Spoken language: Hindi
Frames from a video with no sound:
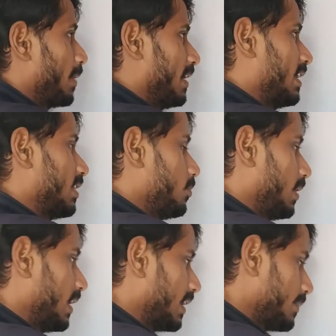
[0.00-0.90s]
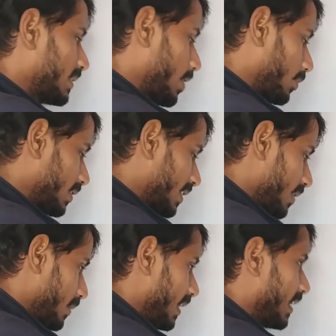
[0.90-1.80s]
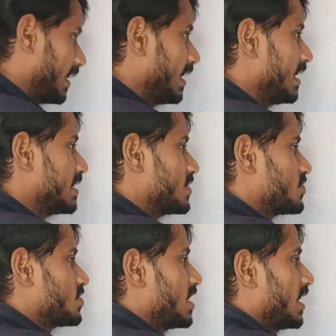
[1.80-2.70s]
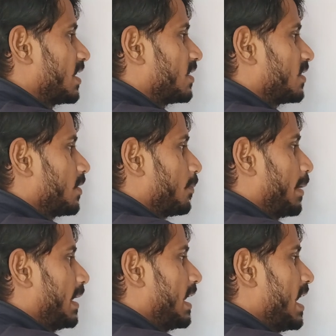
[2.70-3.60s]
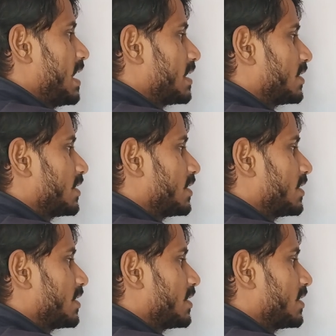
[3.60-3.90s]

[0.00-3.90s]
पढ़ने को मिलेंगे बताओ कितने मिलेंगे छः पहला